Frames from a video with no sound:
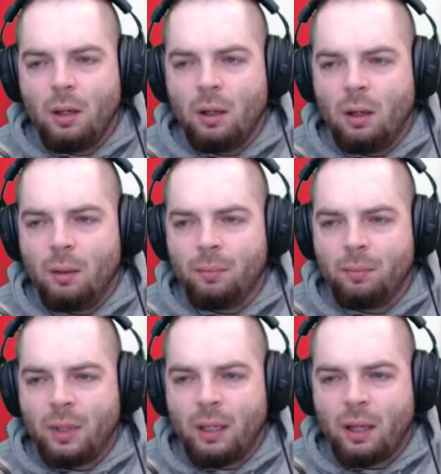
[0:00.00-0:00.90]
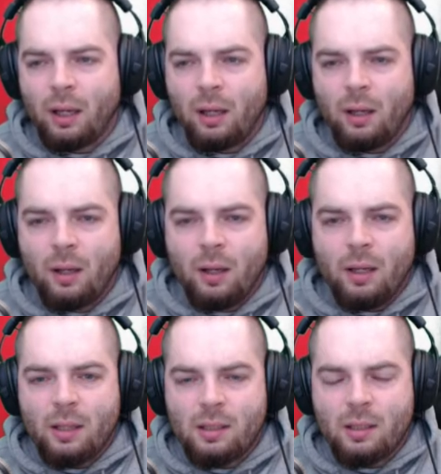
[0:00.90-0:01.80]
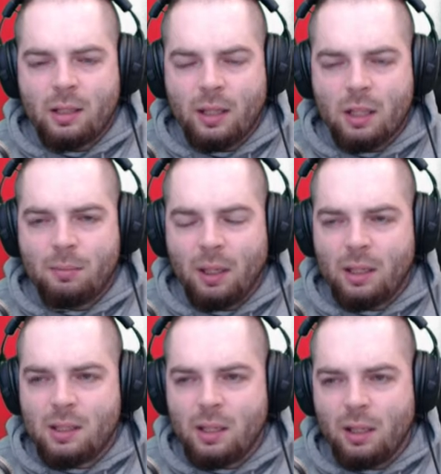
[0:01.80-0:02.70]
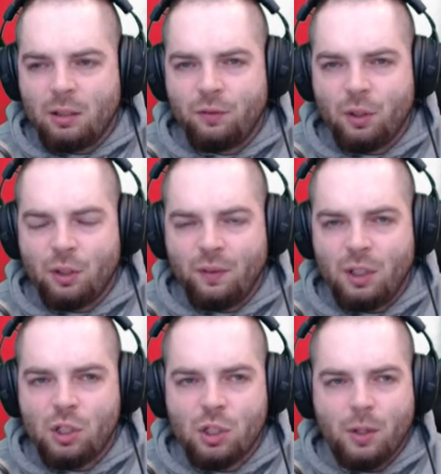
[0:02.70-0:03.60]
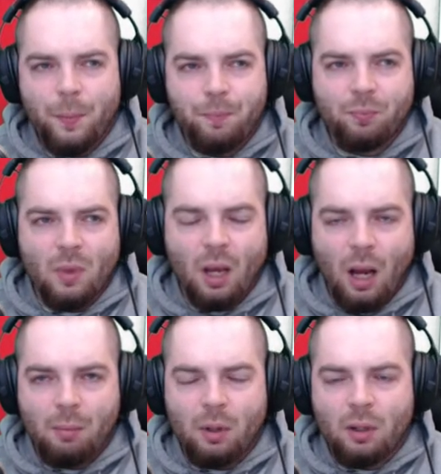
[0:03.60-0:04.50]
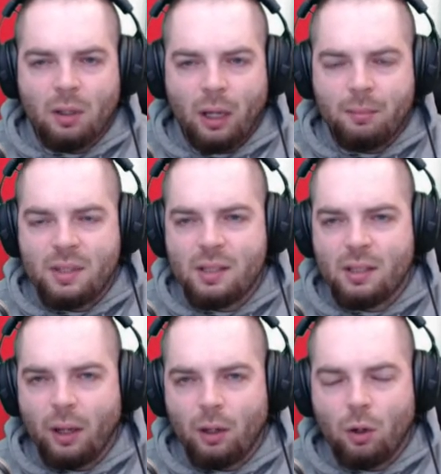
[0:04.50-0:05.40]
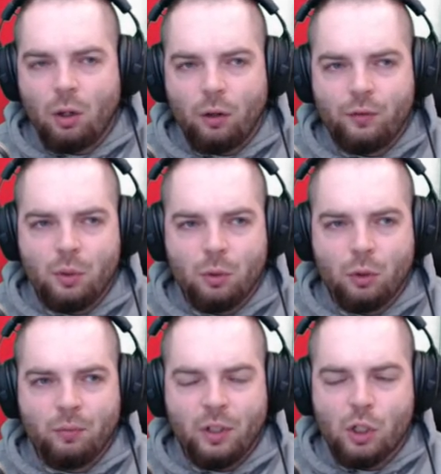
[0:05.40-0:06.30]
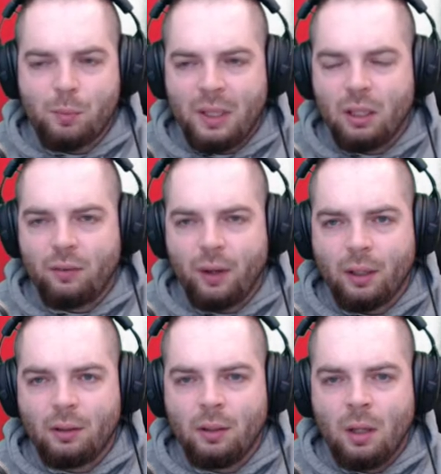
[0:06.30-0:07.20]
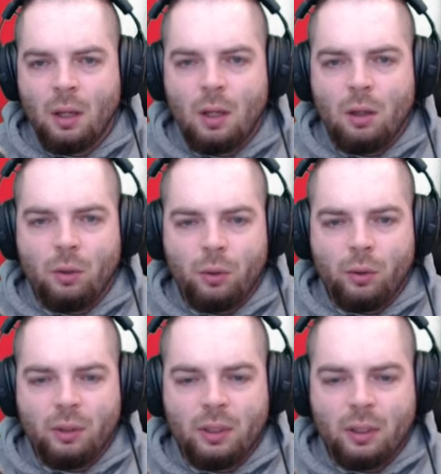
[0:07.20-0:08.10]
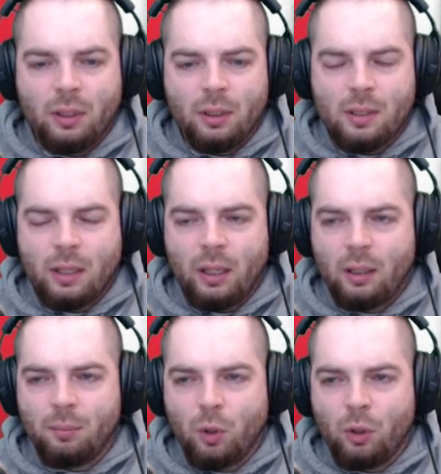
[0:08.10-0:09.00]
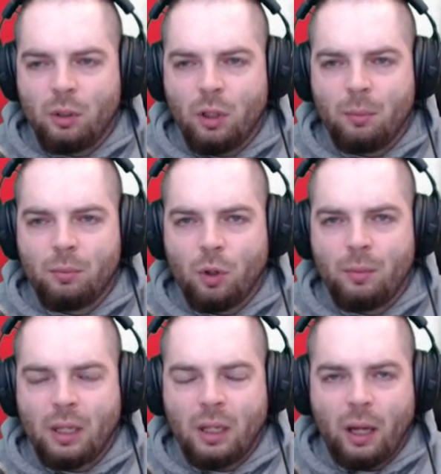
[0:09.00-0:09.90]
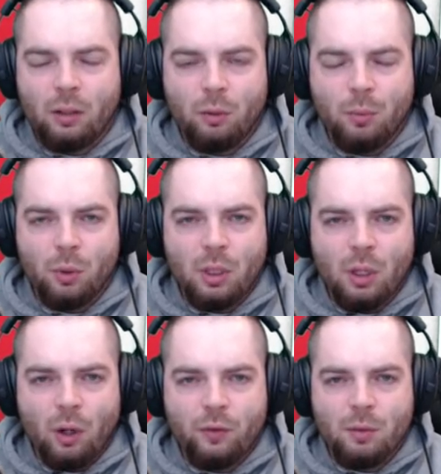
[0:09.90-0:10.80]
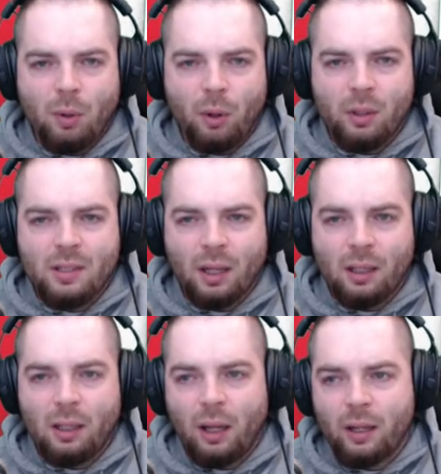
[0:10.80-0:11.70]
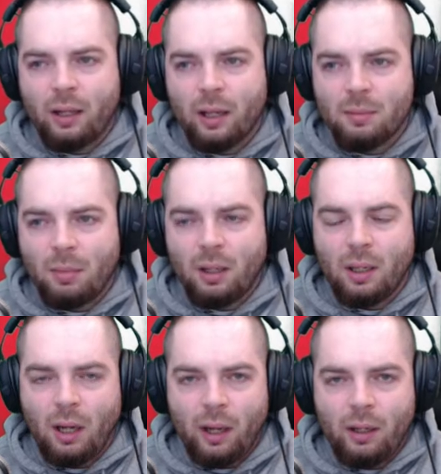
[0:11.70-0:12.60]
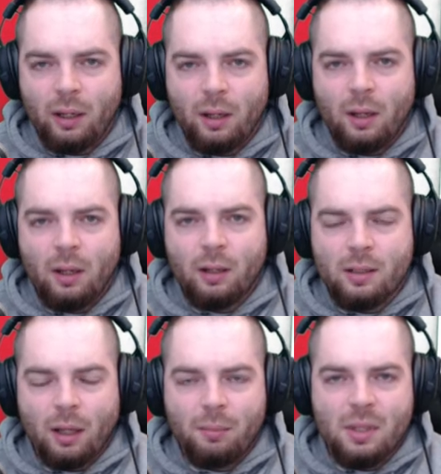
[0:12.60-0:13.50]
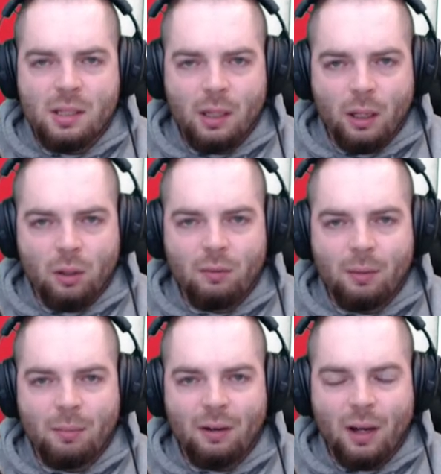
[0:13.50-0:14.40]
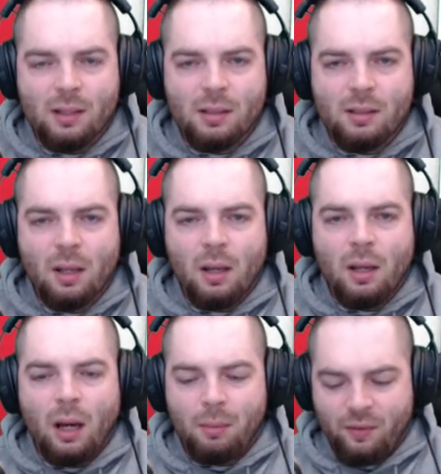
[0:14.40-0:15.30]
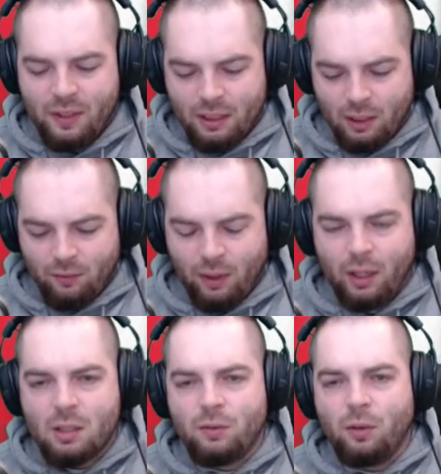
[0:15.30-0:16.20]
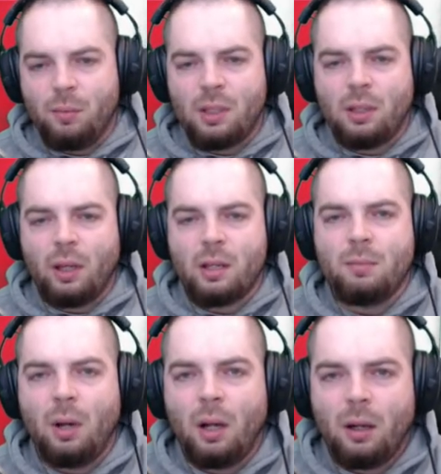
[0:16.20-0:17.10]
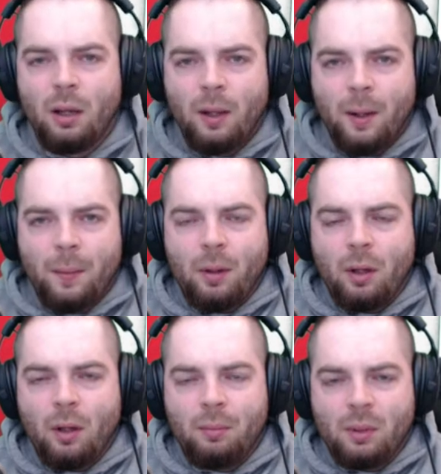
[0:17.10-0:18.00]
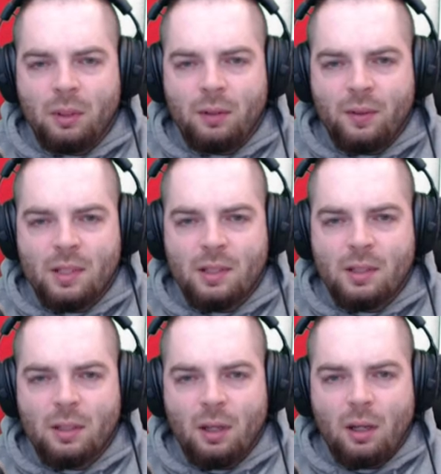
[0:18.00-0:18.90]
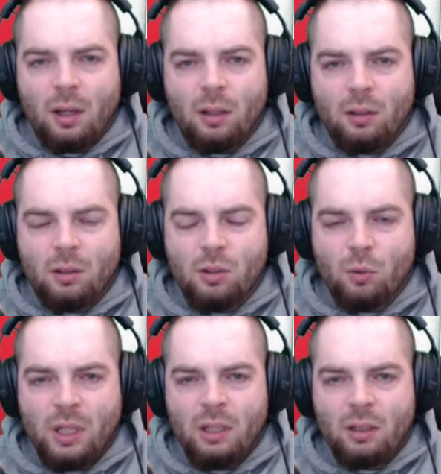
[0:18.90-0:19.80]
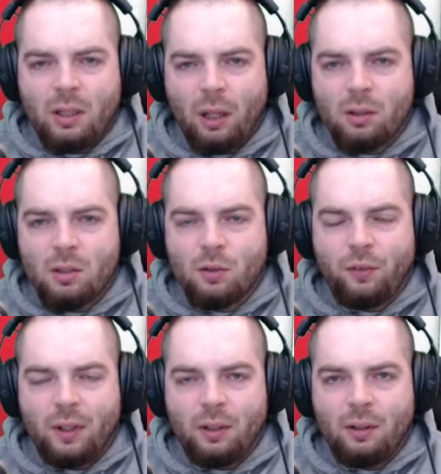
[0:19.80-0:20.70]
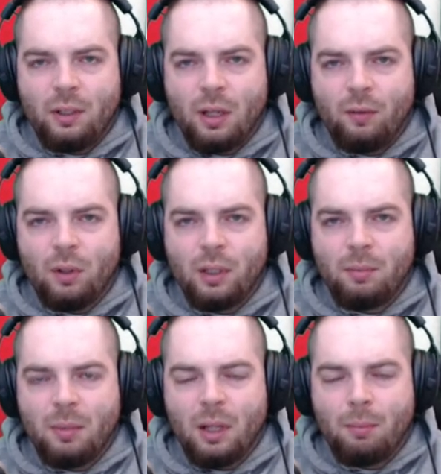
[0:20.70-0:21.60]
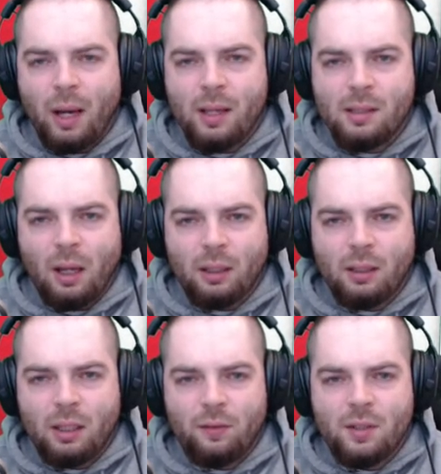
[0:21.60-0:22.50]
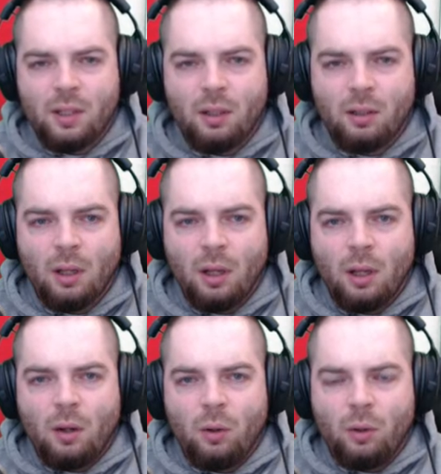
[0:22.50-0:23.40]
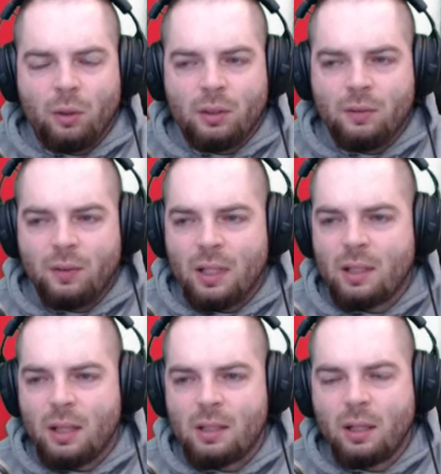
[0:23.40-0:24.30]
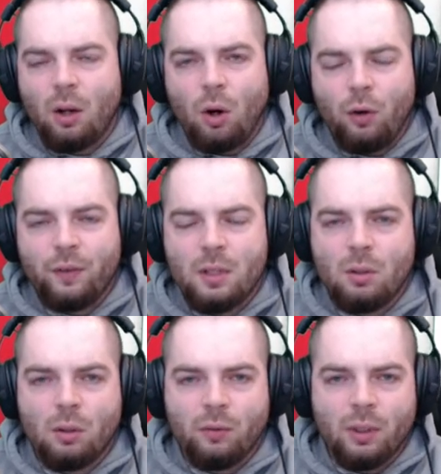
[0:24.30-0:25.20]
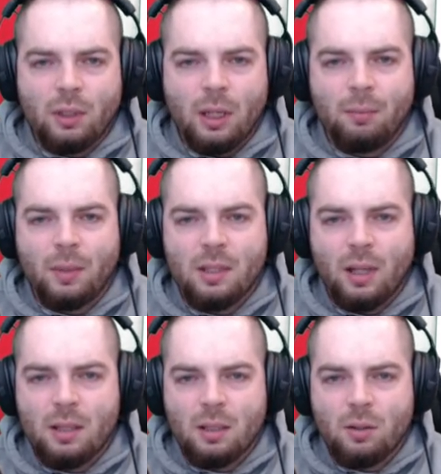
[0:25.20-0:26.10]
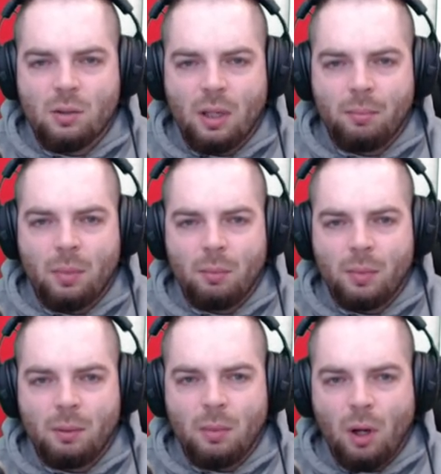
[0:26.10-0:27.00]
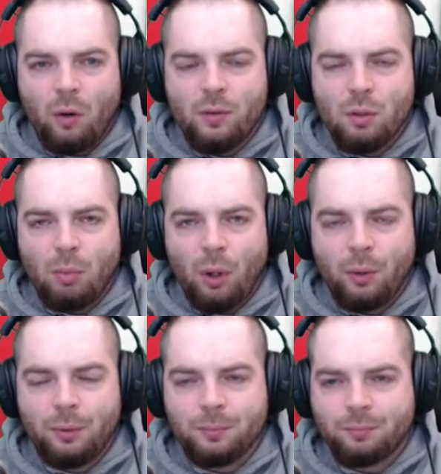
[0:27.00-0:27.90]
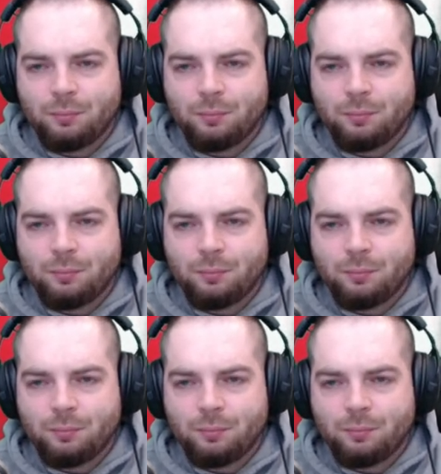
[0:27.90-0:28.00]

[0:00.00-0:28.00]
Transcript: Ähm, generell ist es jetzt erstmal gezielt für Twitch, aber kann mit Sicherheit auch auf YouTube widerspiegelt werden. Und das geht im Grunde genommen darum, eine kleine Community aufzubauen. Ich sage gleich erstmal eine kleine. Das kann mit Sicherheit irgendwann mal wachsen. Aber wichtig wäre es für mich erstmal äh, ein gewisses soliden Kern zu finden, die da wirklich mit dabei sind, aktiv sind und wie das Ganze dann auch aufgezogen wird, eben das Ganze zusammen mit mir aufzubauen.